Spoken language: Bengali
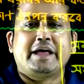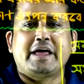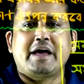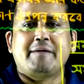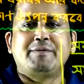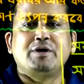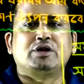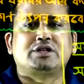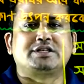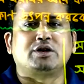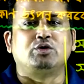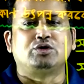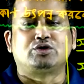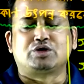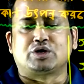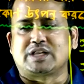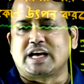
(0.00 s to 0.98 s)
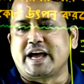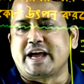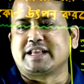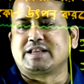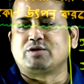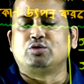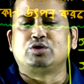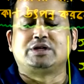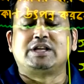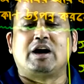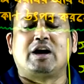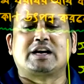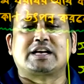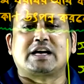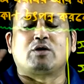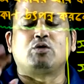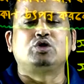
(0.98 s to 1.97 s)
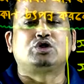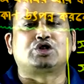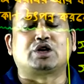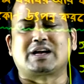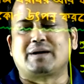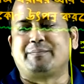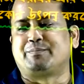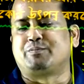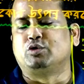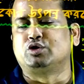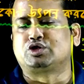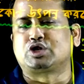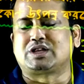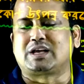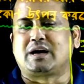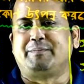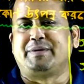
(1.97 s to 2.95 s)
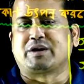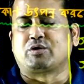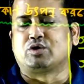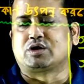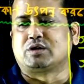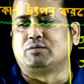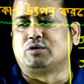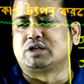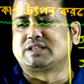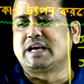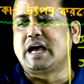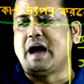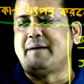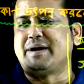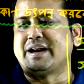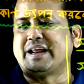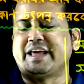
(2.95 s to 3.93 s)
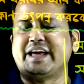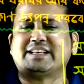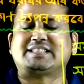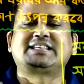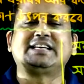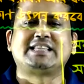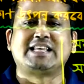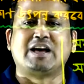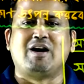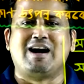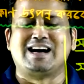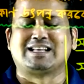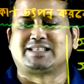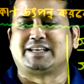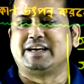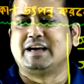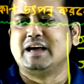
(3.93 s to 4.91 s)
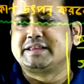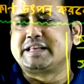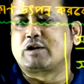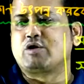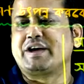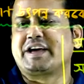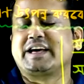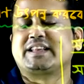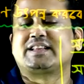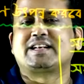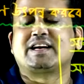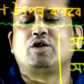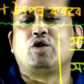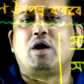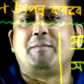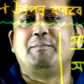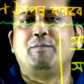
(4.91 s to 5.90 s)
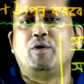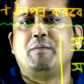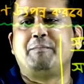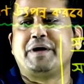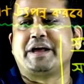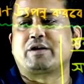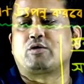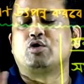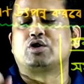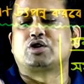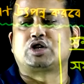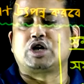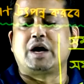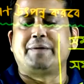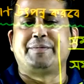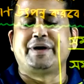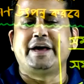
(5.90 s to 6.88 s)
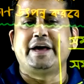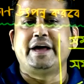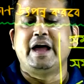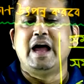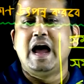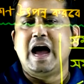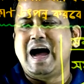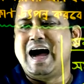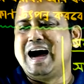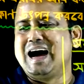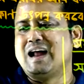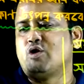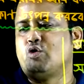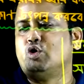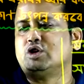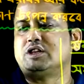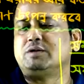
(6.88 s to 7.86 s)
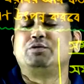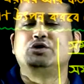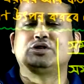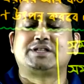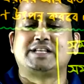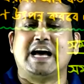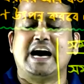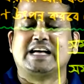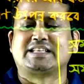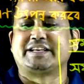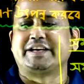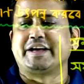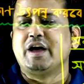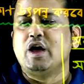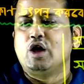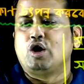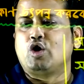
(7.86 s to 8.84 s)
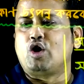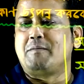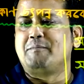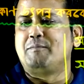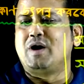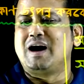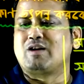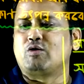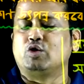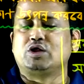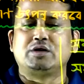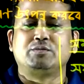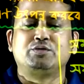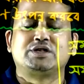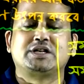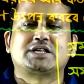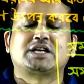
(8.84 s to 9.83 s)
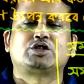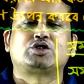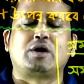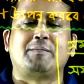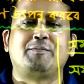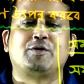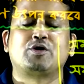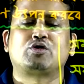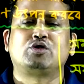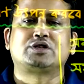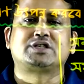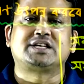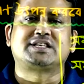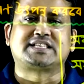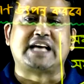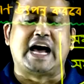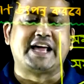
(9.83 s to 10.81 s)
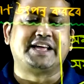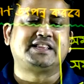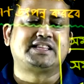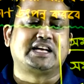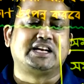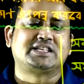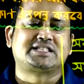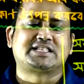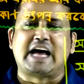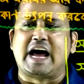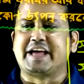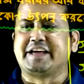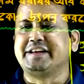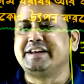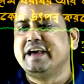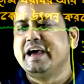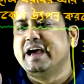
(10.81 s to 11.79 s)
এবি হচ্ছে উচ্চতা এই দেওয়ালটার উচ্চতা উচ্চতা বের করতে বলছে আমার এসি দেওয়া আছে দেখো এক্ষেত্রে লম্ব বের করতে হবে আর অতিভুজ দেওয়া আছে লম্ব আর অতিভুজের সাথে সম্পর্ক হচ্ছে সাইন তাহলে সাইন